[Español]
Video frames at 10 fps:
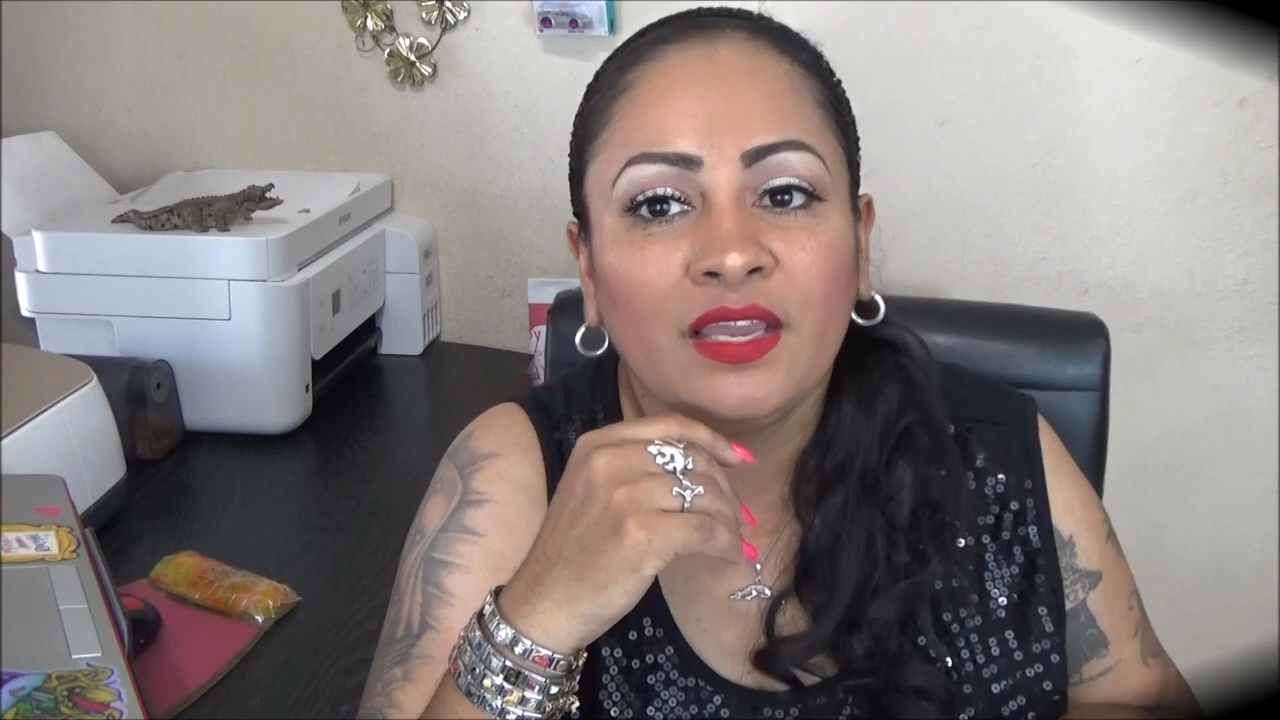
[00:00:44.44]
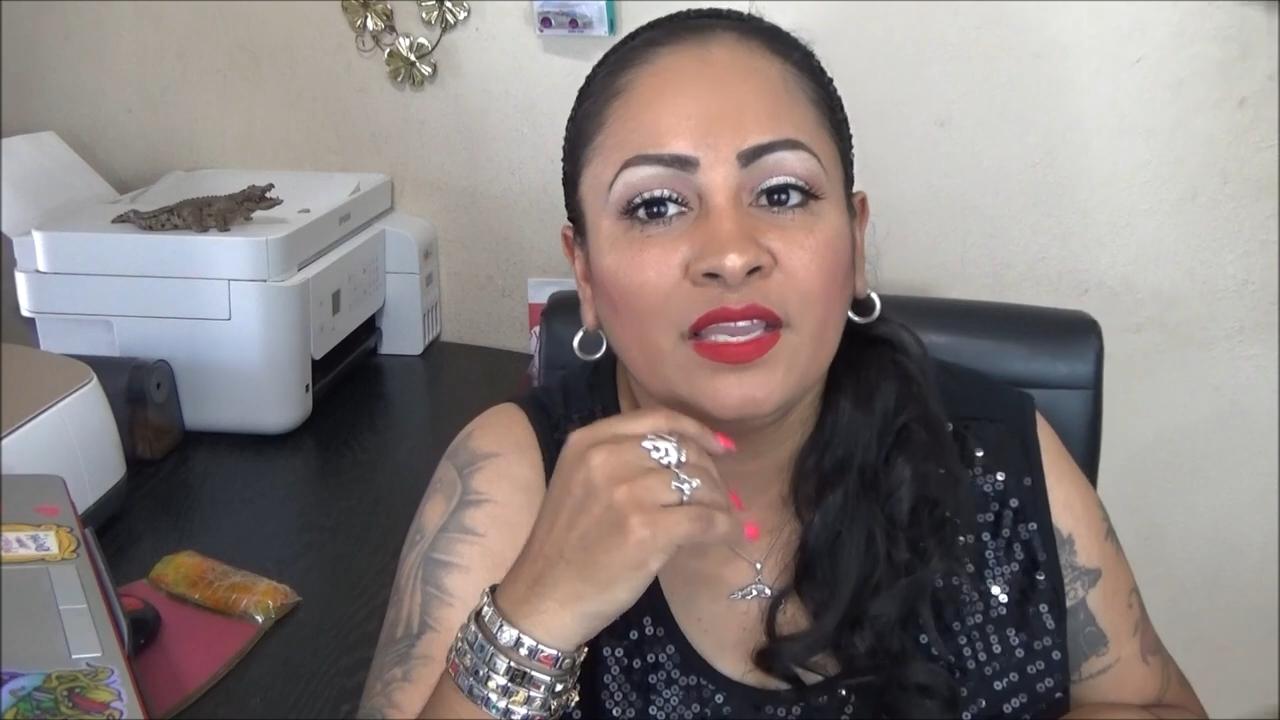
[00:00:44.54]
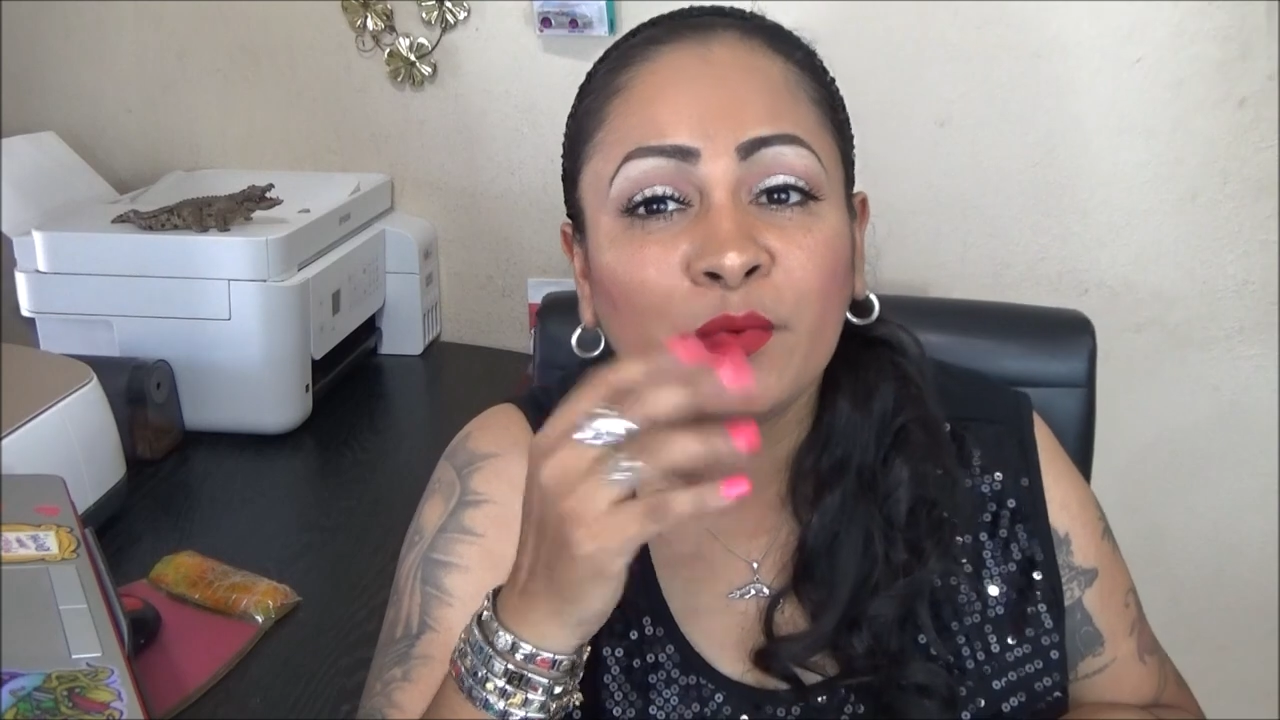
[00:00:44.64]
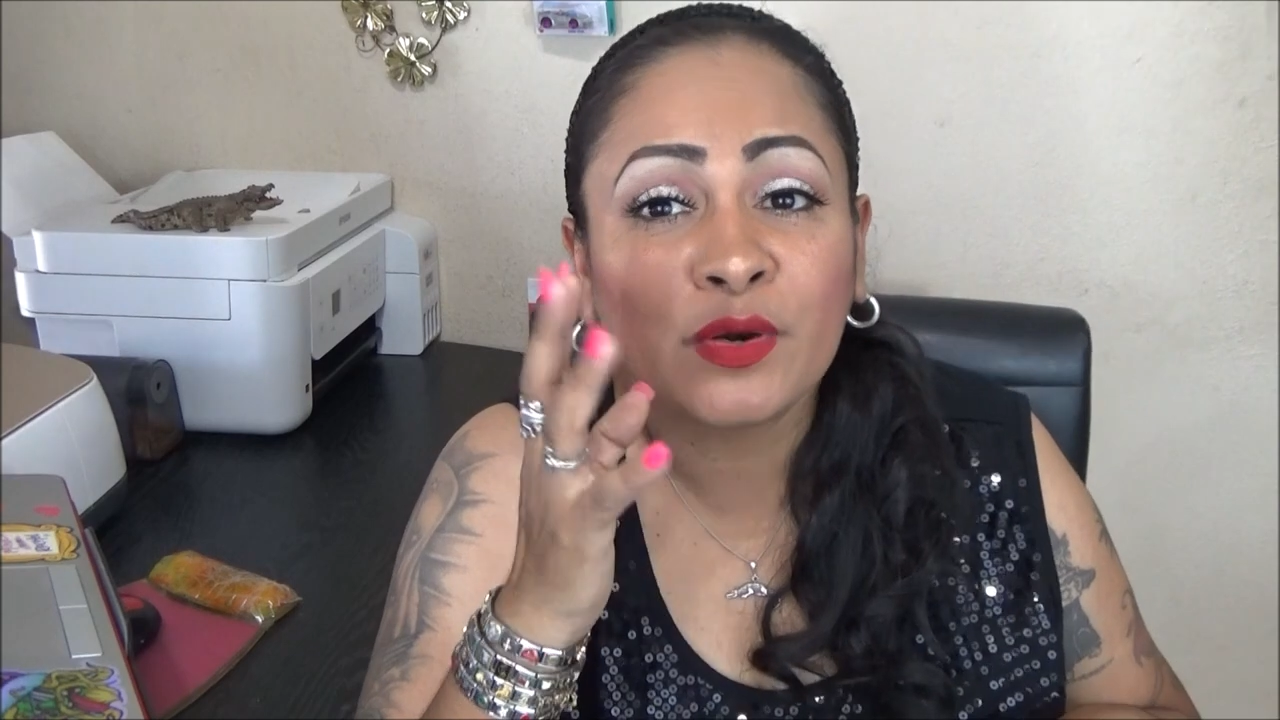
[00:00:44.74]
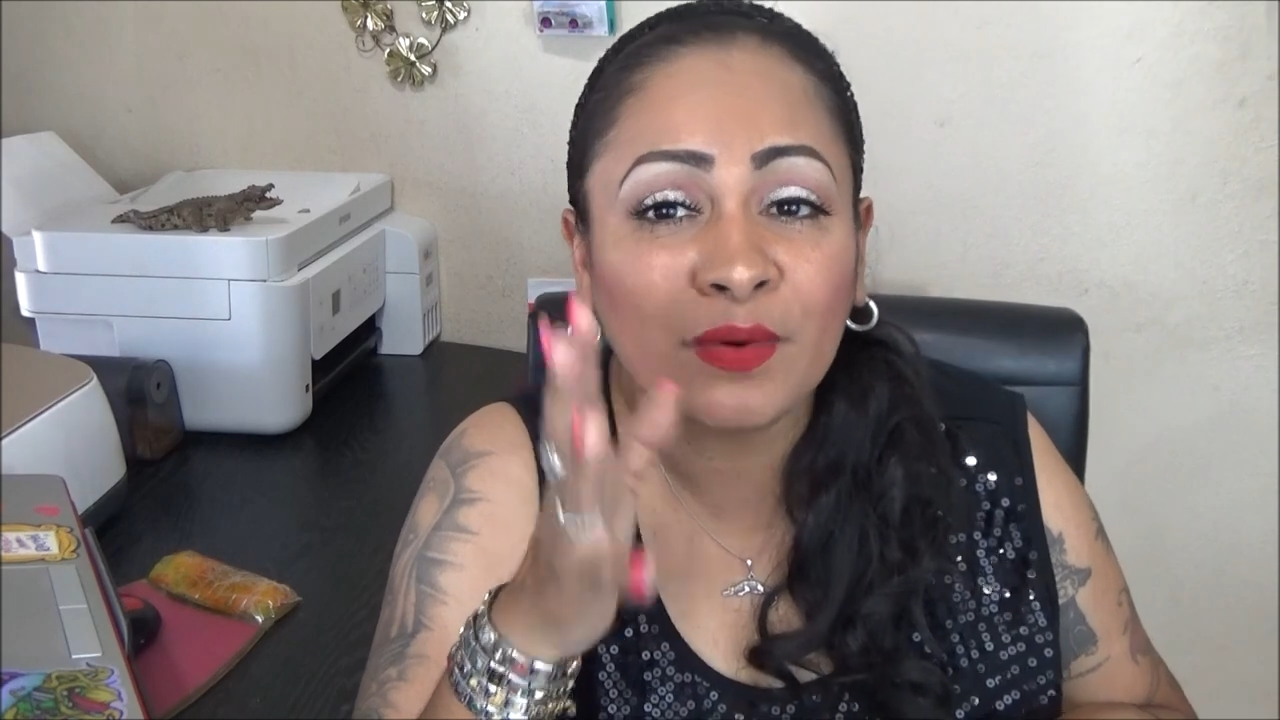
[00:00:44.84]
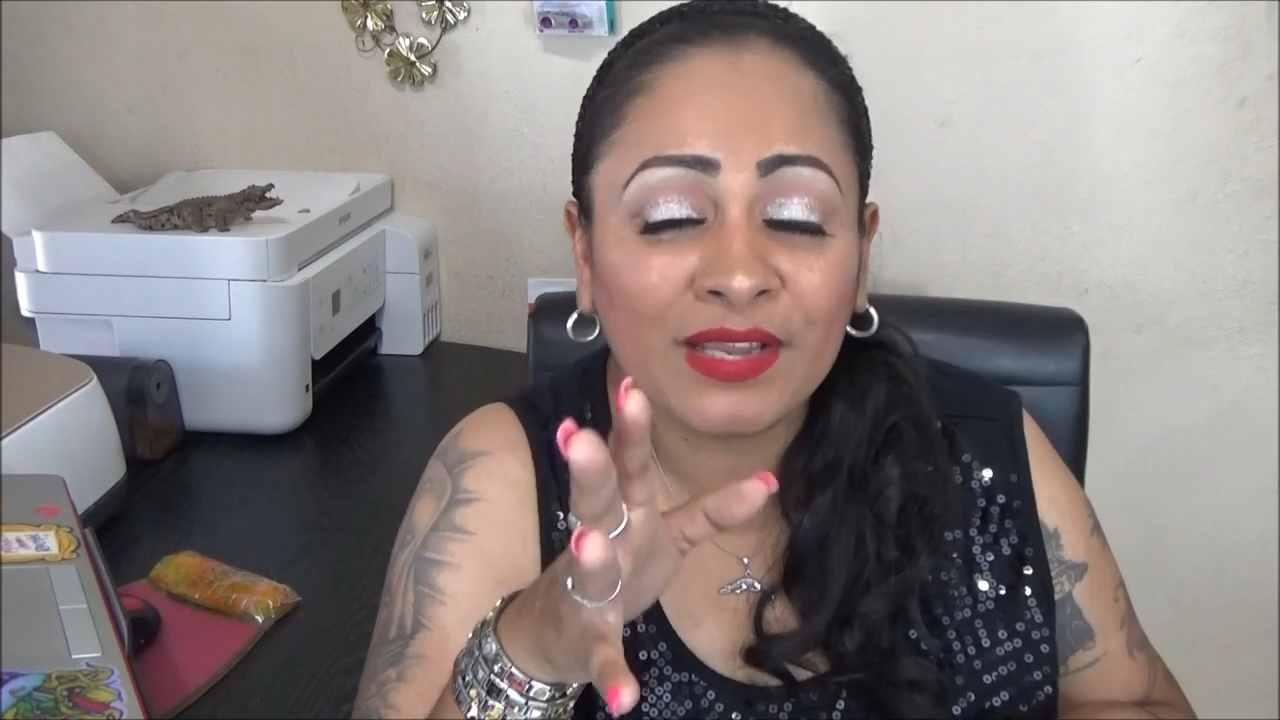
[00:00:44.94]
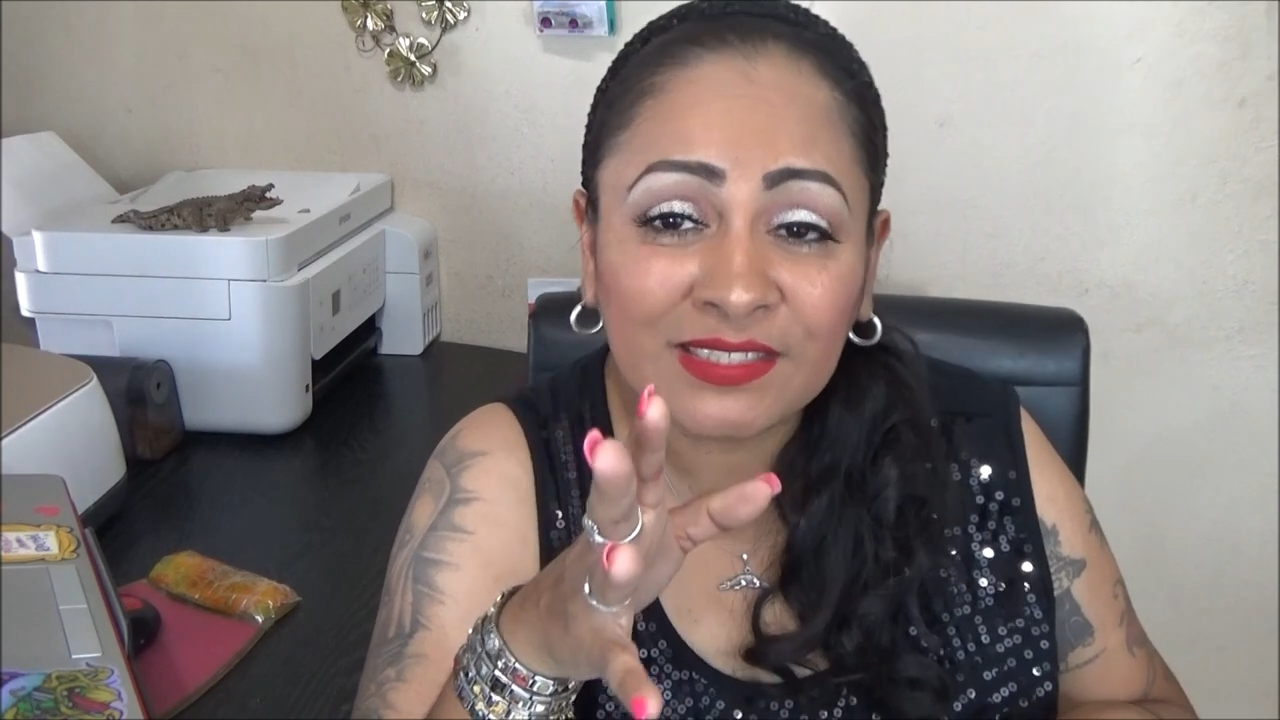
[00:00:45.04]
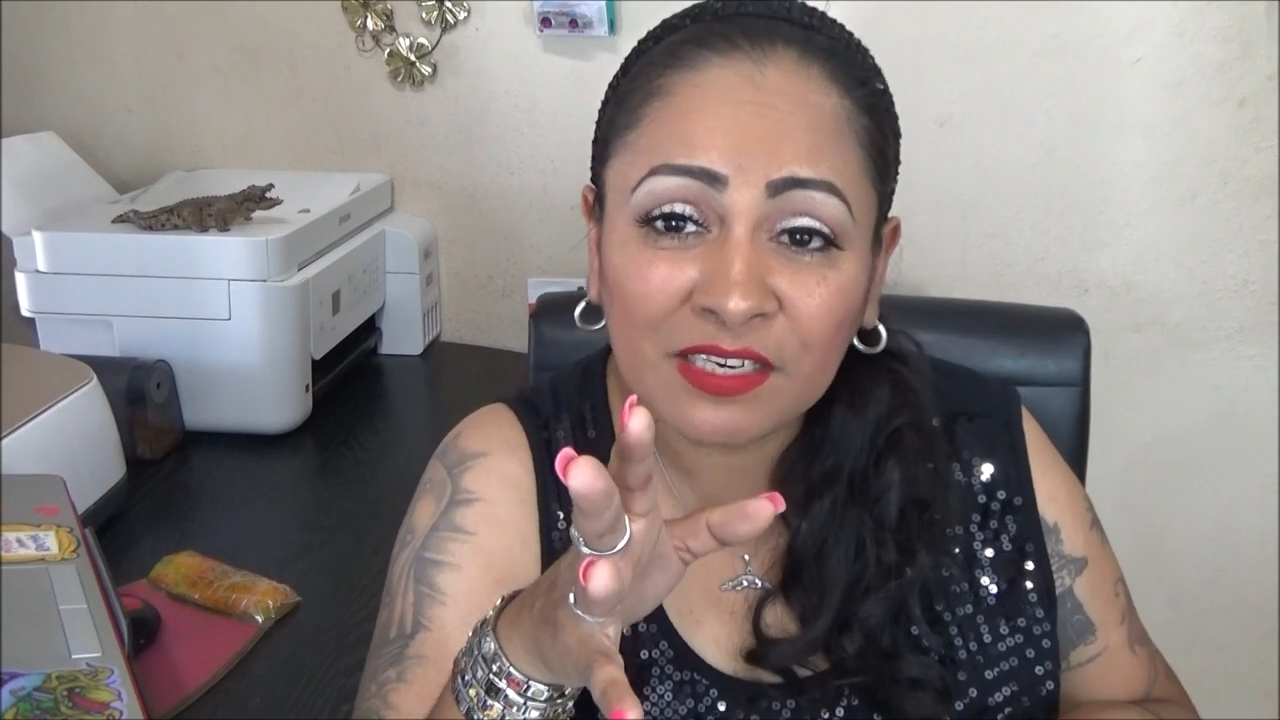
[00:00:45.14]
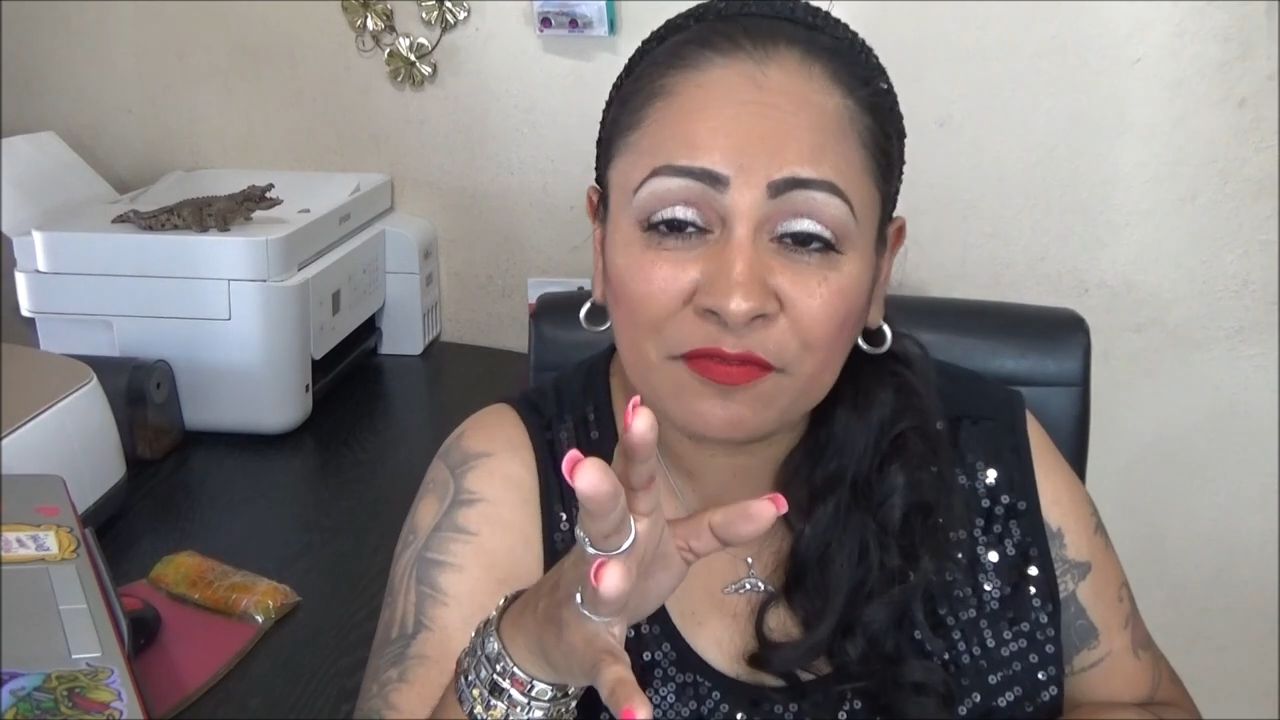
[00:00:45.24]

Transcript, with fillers: Y bueno, esa